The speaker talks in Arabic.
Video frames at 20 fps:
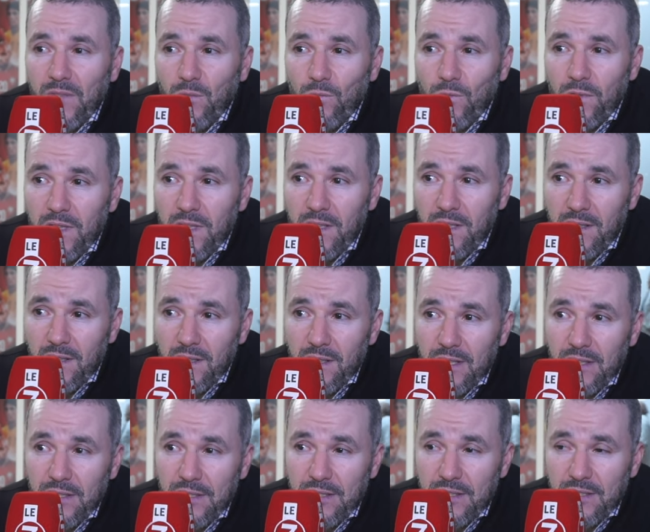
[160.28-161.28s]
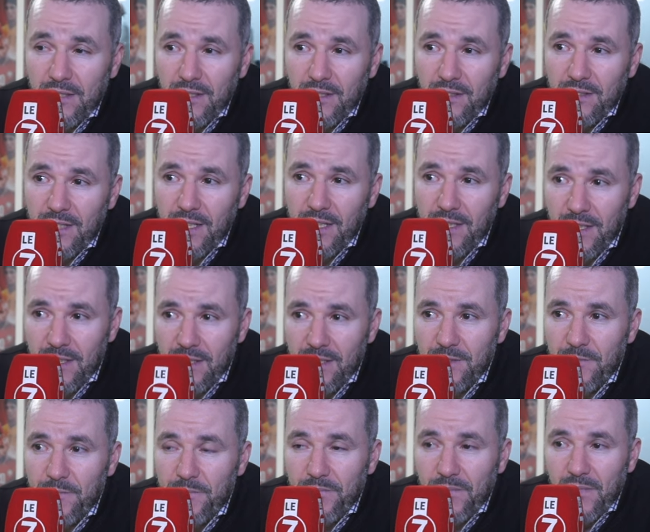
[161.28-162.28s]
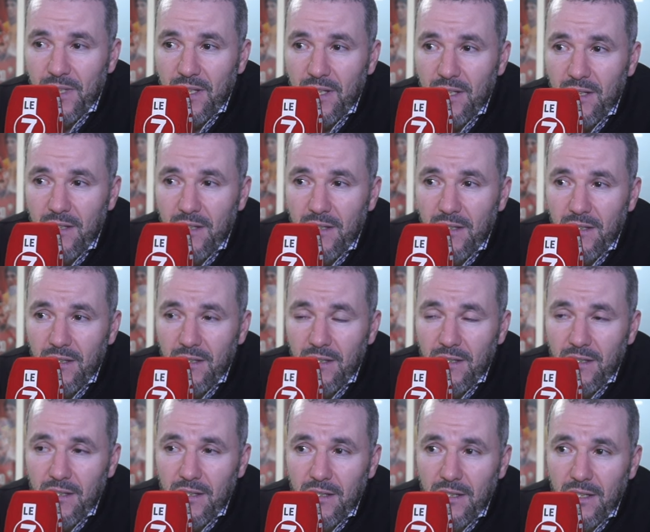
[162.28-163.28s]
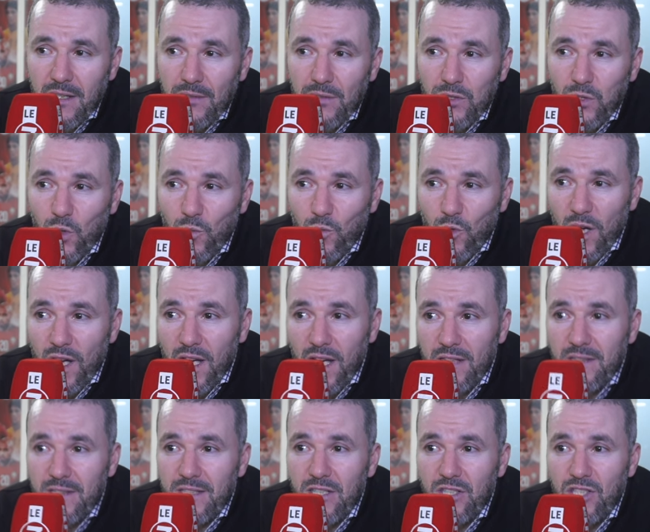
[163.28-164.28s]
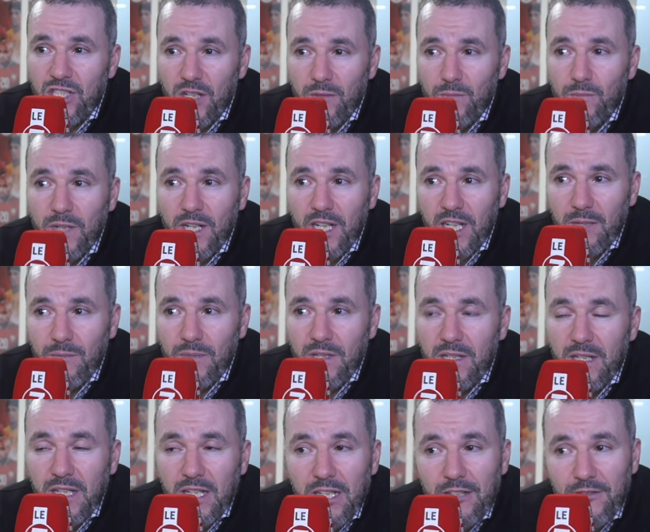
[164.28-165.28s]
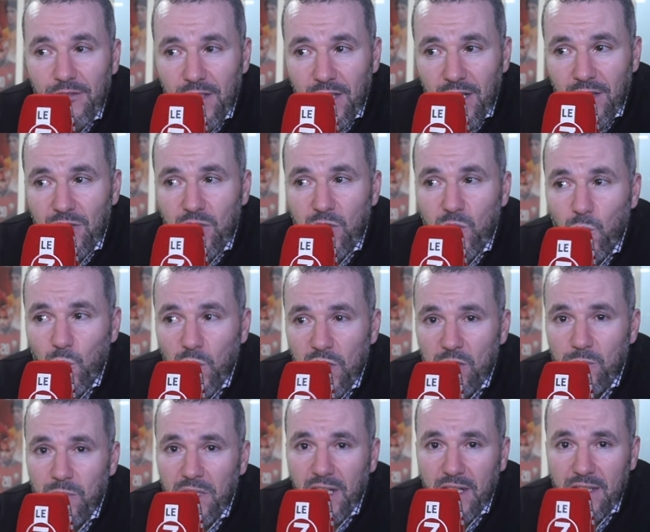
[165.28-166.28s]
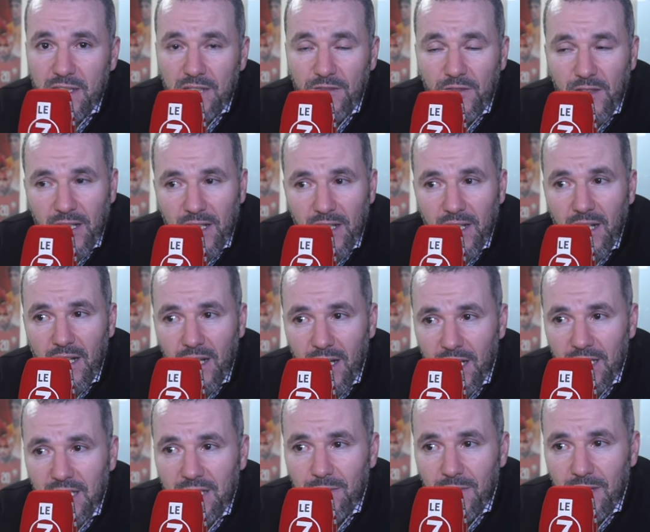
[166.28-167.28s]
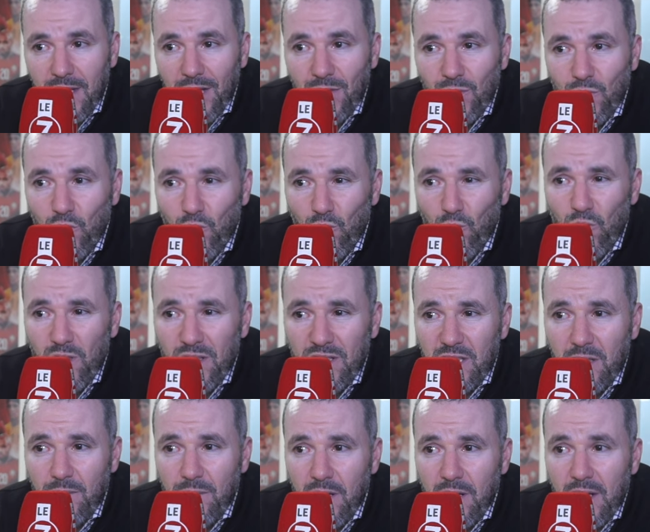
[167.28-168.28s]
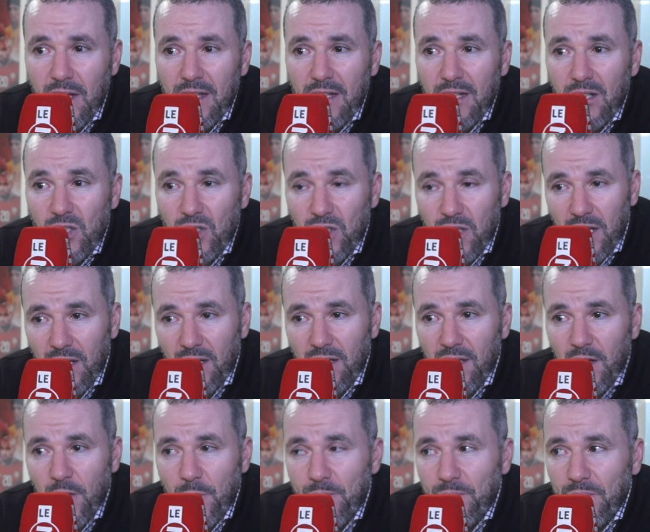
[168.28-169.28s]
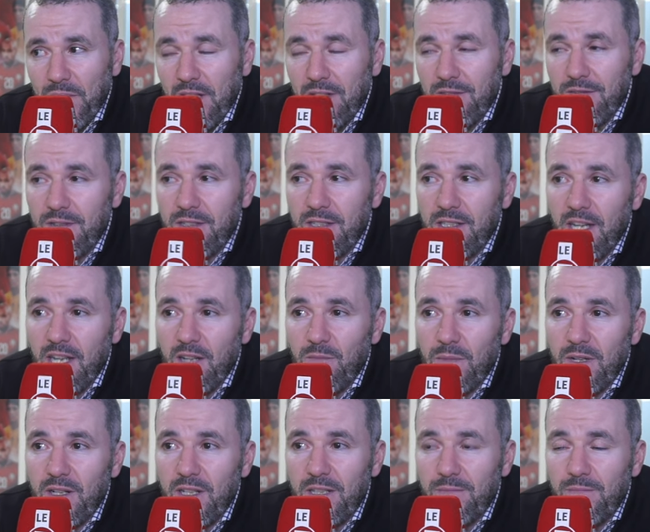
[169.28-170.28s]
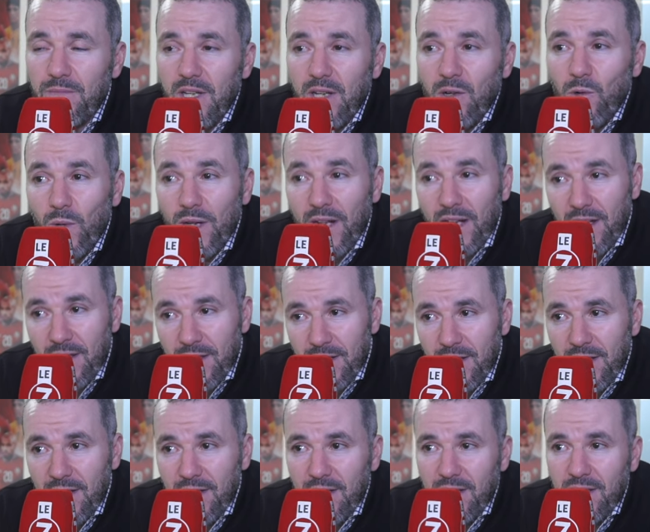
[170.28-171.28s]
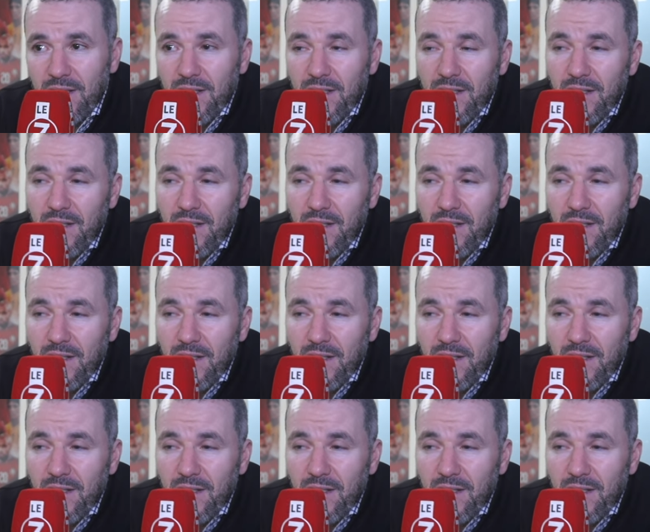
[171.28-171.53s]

والتكريس آه، الطموحات ديال الشعب المغربي في التتويج بكاس افريقيا القادمه اللي غتكون منظمه ان شاء الله في المغرب وكذلك